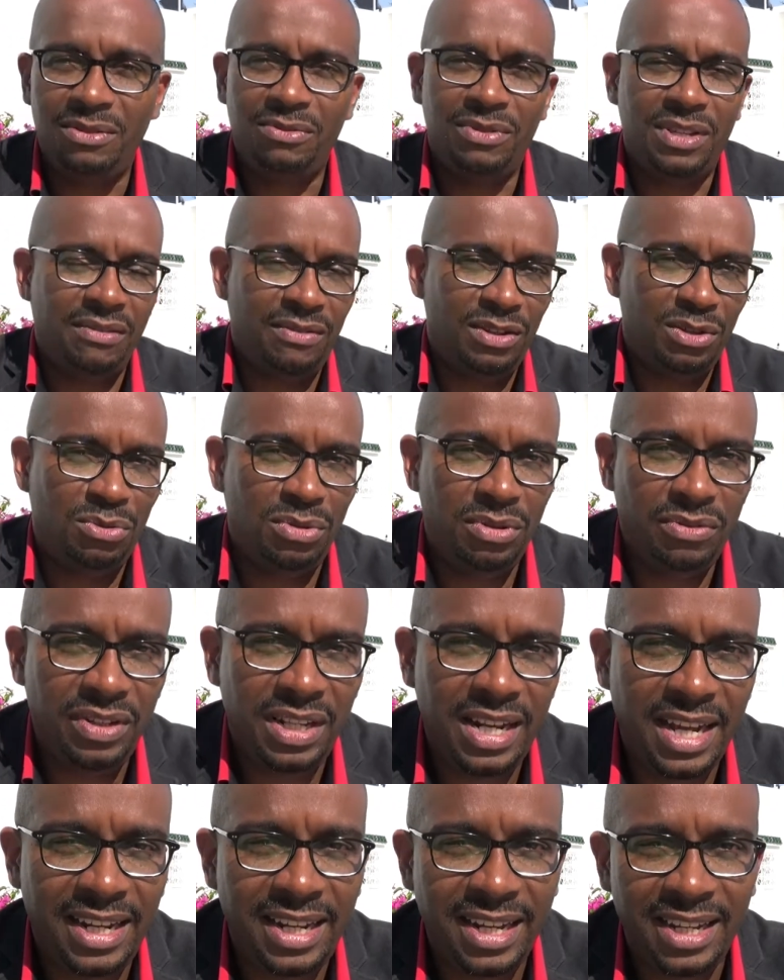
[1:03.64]
si vous avez suivi
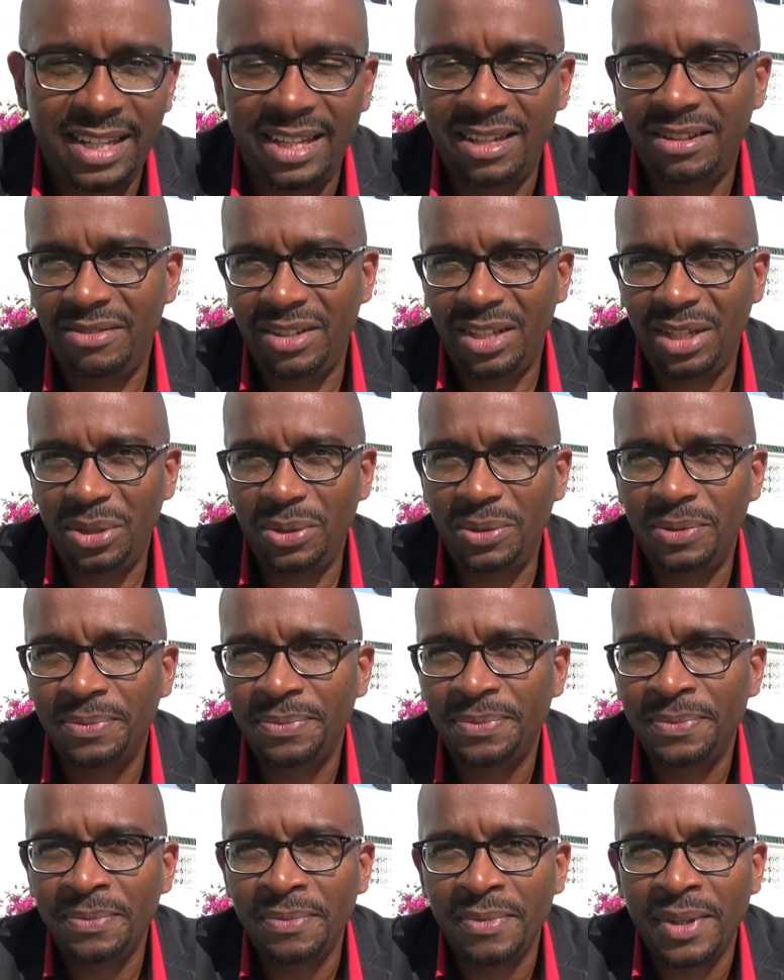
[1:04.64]
la dernière vidéo,
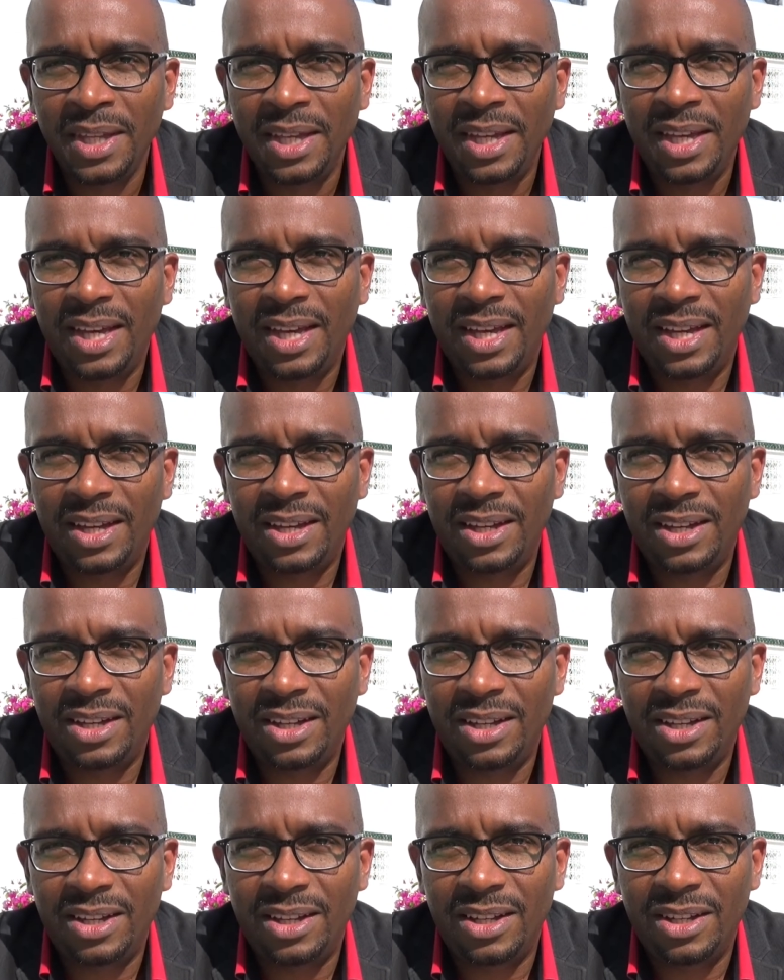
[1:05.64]

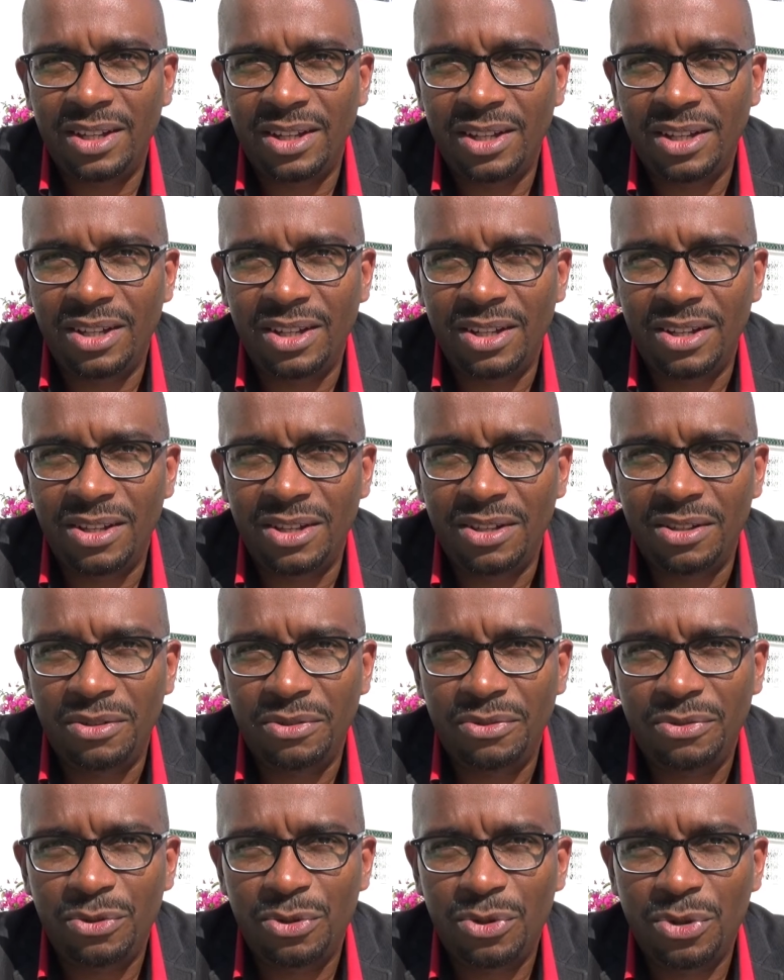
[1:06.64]
euh,
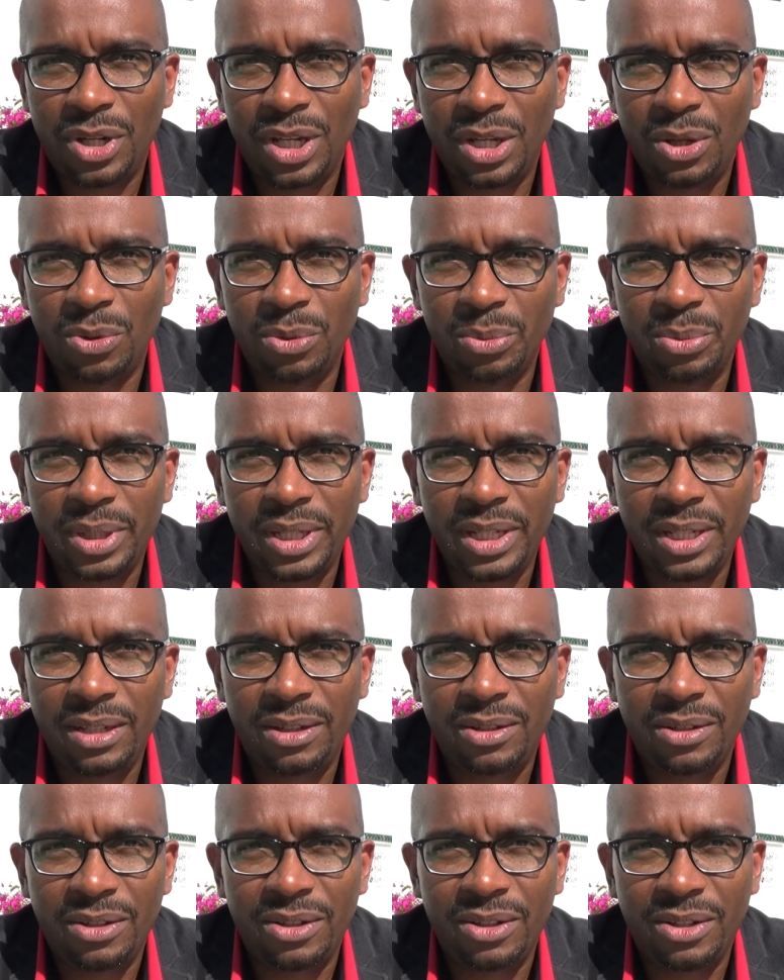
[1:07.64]
vous aurez compris
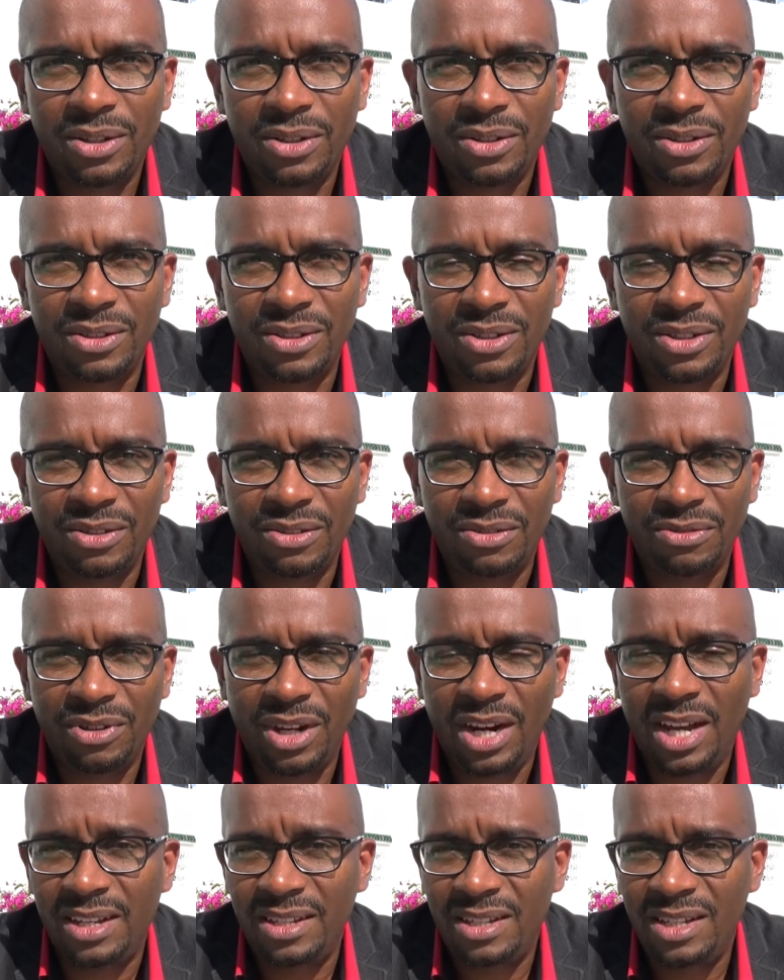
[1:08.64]
que, euh,
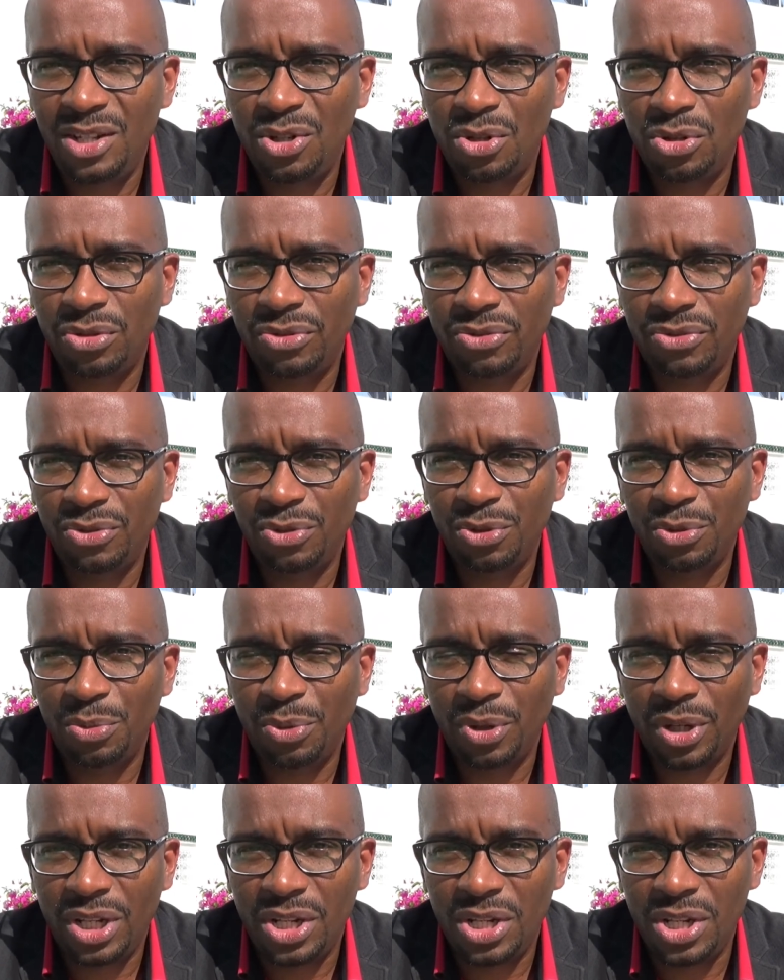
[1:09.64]
voilà, si je veux
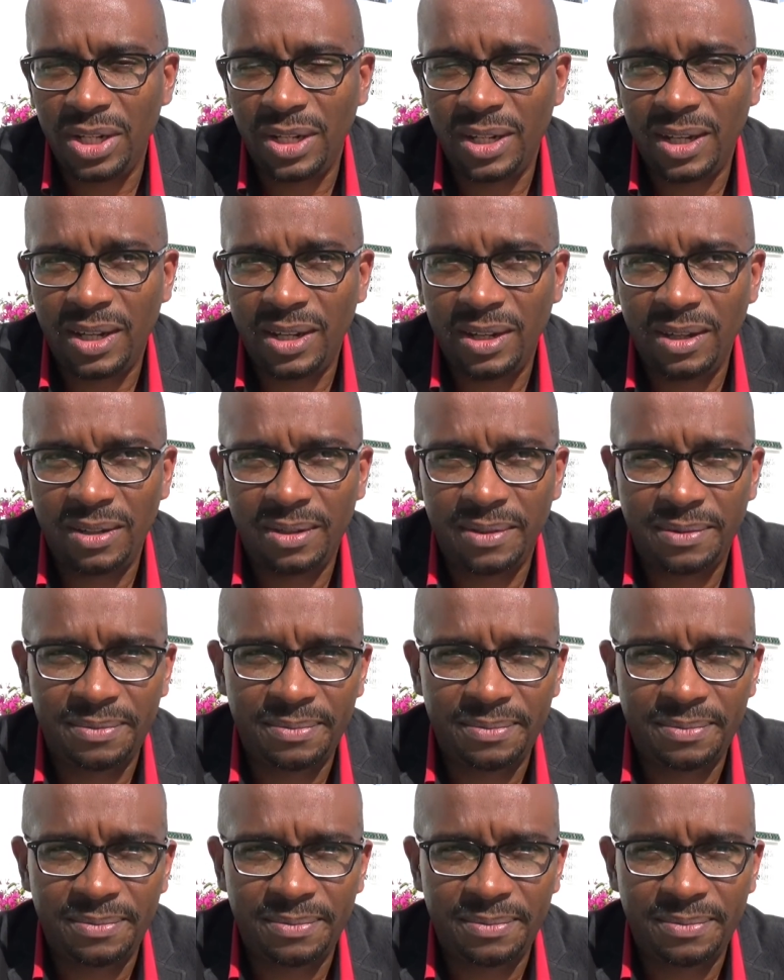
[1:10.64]
me régénérer,